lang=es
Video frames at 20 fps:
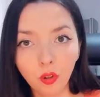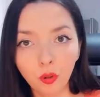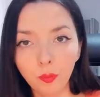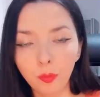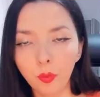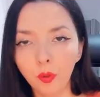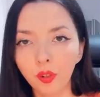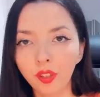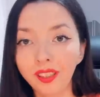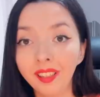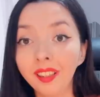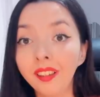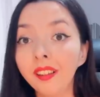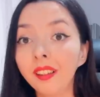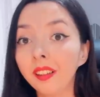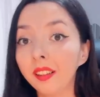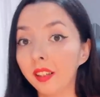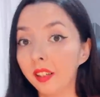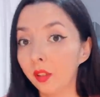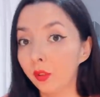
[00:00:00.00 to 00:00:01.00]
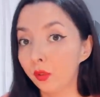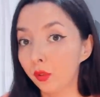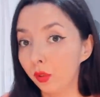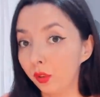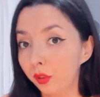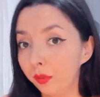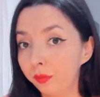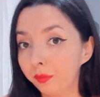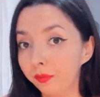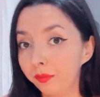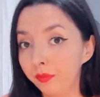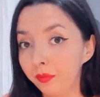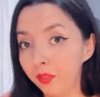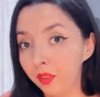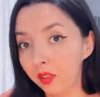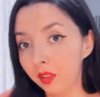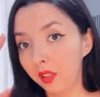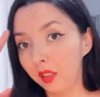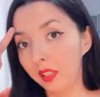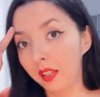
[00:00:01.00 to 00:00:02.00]
o por qué regresó
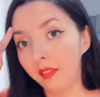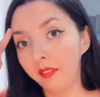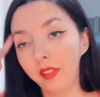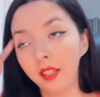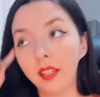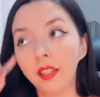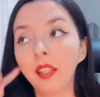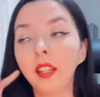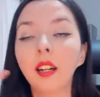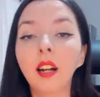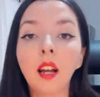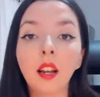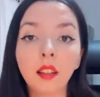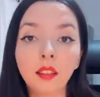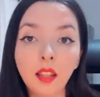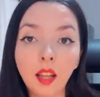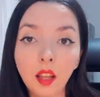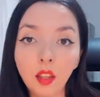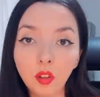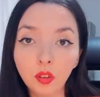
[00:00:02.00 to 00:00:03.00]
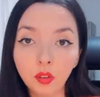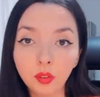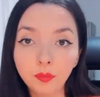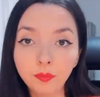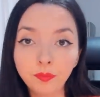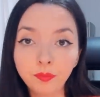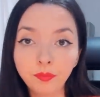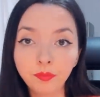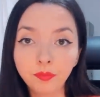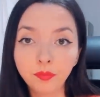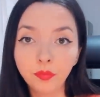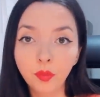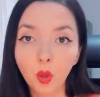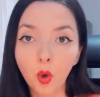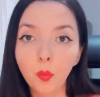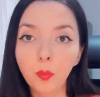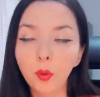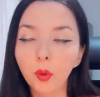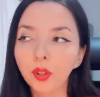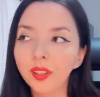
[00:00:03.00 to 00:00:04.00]
si te había descartado
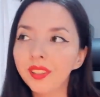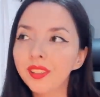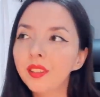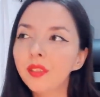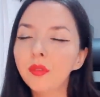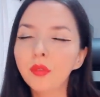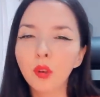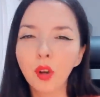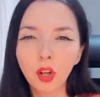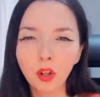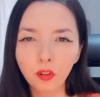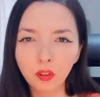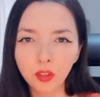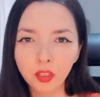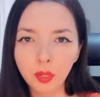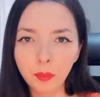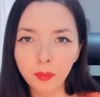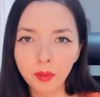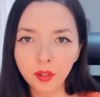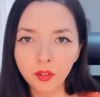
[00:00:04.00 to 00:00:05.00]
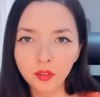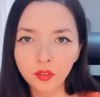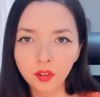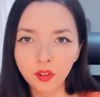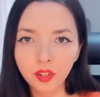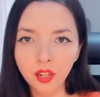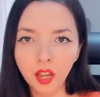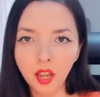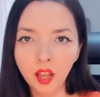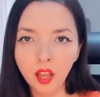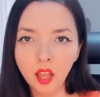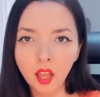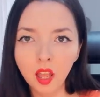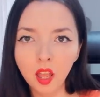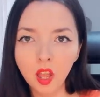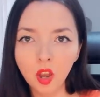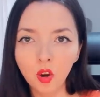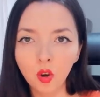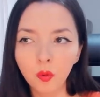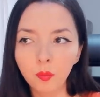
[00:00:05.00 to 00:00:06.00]
o por qué se fue con otra persona
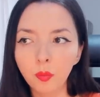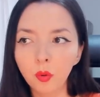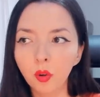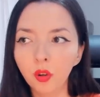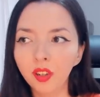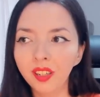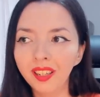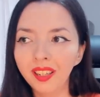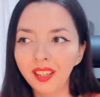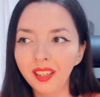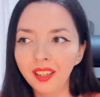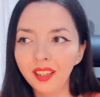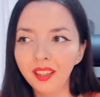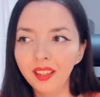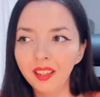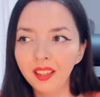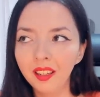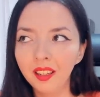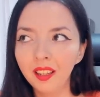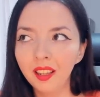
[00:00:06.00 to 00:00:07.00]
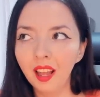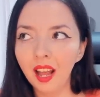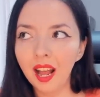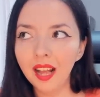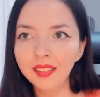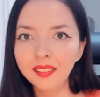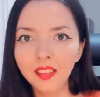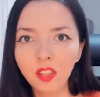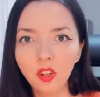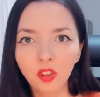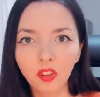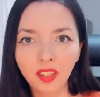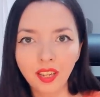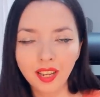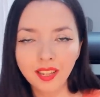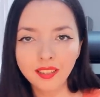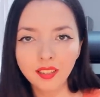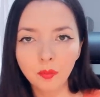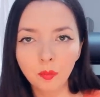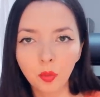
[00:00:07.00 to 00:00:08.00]
o por qué hace lo que
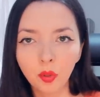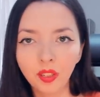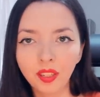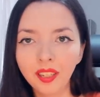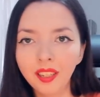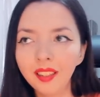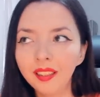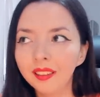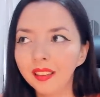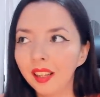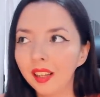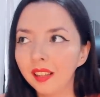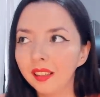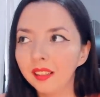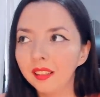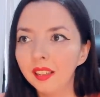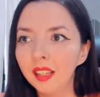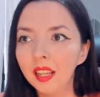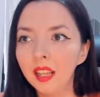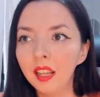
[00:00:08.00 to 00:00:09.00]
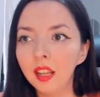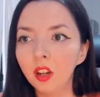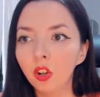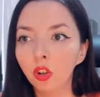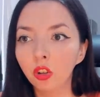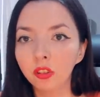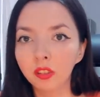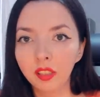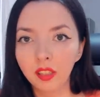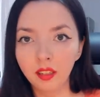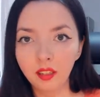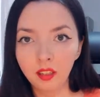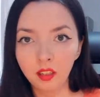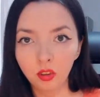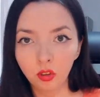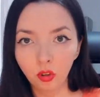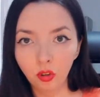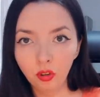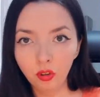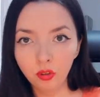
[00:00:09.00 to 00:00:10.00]
hace, por qué es tan
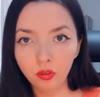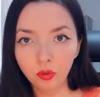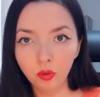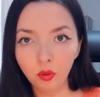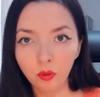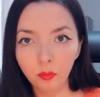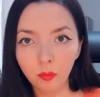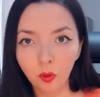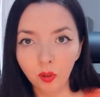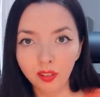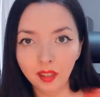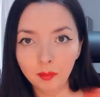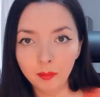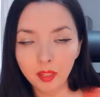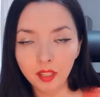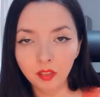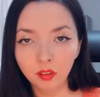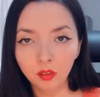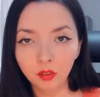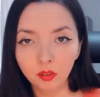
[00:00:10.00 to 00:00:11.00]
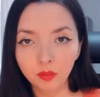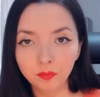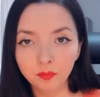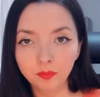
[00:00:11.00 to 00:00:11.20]
contradictorio su comportamiento.